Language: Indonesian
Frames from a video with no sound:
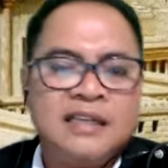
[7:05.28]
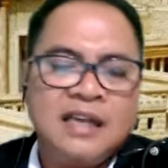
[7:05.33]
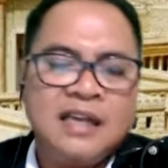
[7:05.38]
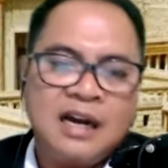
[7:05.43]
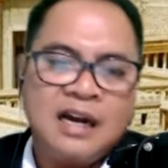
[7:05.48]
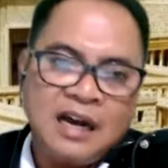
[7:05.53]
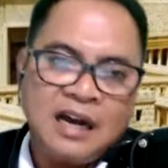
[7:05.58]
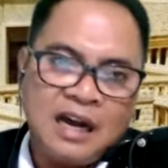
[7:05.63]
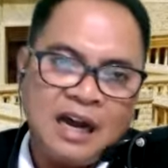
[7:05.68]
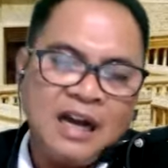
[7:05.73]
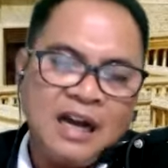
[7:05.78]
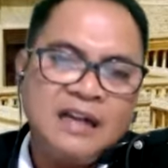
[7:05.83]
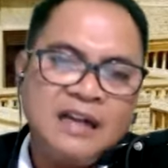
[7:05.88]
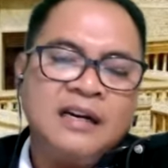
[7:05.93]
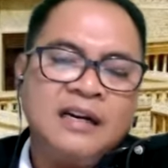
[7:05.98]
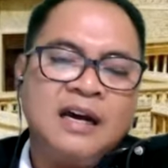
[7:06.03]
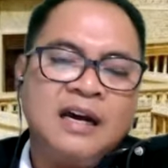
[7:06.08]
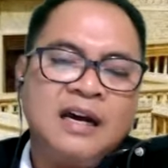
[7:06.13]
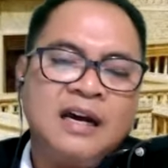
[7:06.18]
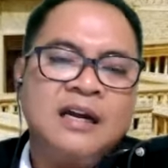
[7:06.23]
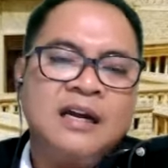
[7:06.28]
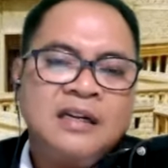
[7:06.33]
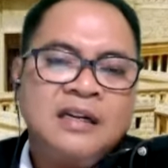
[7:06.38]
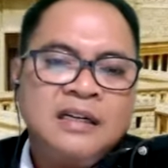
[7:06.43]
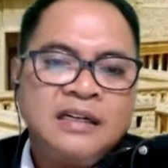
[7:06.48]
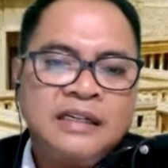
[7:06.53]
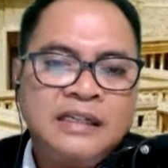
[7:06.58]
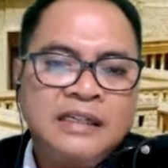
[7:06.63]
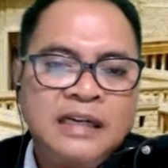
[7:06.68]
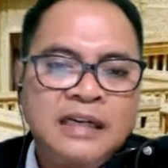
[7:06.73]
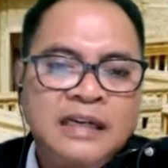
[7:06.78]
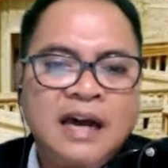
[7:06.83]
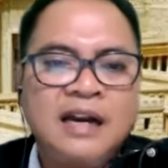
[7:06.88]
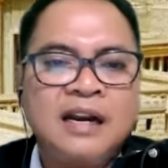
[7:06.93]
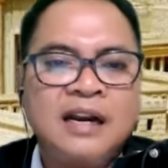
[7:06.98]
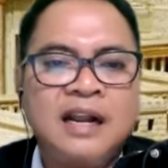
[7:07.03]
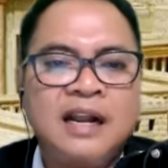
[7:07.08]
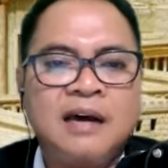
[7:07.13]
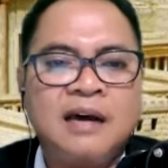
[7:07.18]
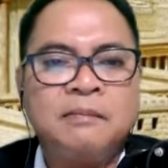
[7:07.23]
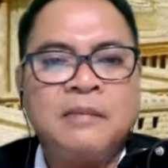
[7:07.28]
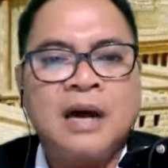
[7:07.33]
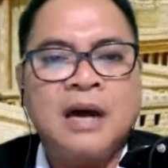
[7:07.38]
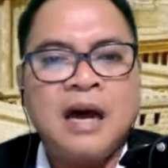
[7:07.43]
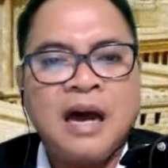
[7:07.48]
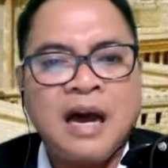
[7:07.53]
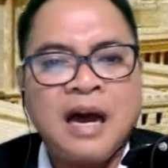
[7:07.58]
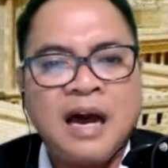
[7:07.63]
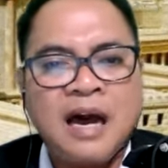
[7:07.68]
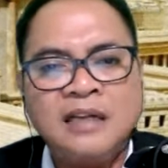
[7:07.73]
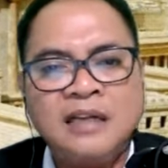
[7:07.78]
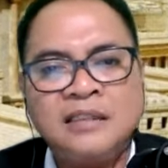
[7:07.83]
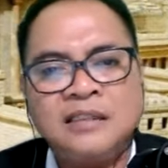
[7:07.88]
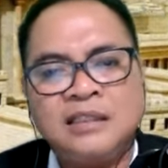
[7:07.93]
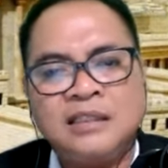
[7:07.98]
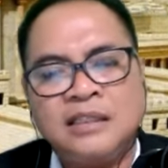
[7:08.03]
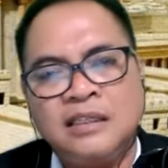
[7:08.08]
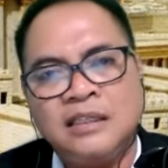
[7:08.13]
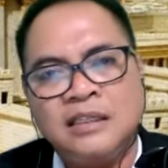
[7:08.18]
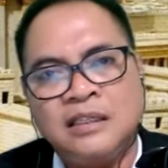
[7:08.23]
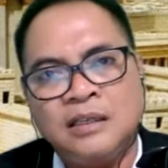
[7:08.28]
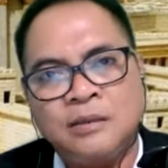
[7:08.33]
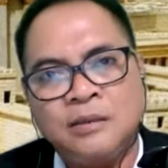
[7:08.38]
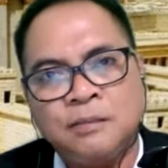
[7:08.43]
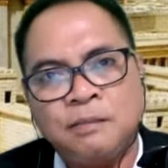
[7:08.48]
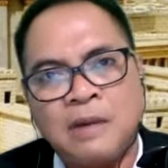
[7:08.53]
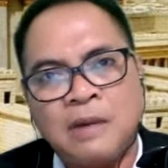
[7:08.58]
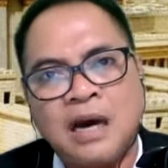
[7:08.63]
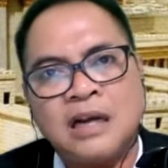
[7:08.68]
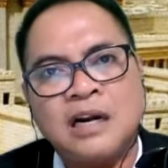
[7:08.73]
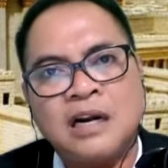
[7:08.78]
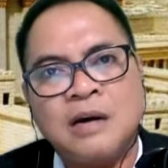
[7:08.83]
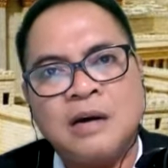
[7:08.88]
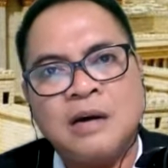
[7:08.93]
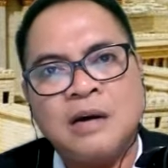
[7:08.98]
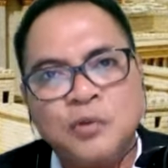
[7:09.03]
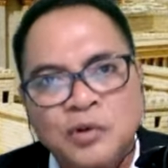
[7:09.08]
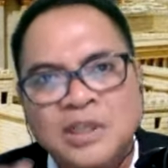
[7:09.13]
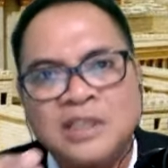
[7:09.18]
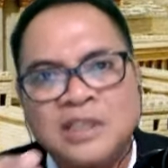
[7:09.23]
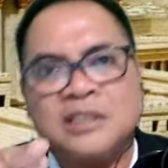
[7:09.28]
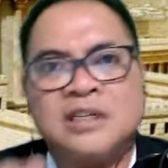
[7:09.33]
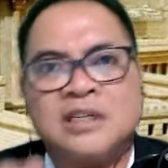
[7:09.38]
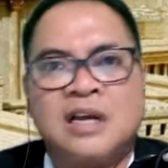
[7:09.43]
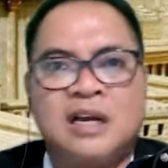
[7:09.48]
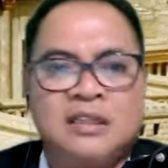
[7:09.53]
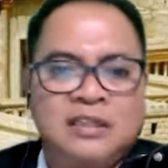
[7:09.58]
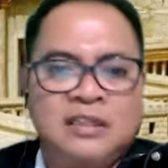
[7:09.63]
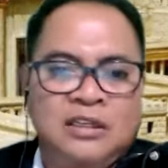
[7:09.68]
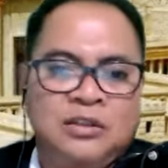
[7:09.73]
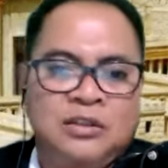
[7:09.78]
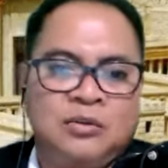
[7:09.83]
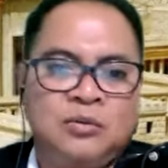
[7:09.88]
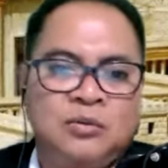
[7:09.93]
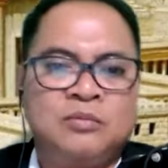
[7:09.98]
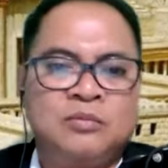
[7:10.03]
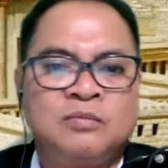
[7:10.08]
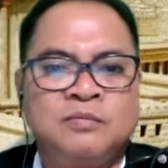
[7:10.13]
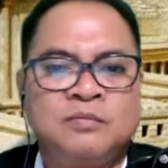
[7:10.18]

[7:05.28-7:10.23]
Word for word: yang ada dalam hati para murid saat itu.